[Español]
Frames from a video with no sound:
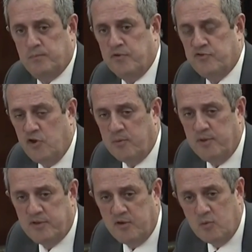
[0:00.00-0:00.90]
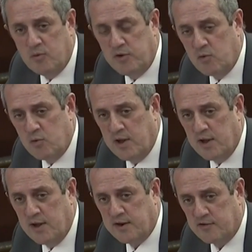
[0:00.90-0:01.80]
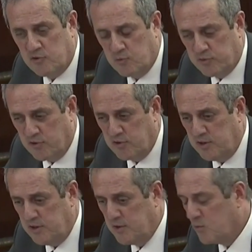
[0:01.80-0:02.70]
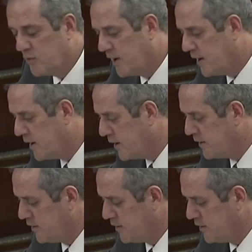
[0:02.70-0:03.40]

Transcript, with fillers: Posteriormente no hubo ninguna resolución ni ninguna,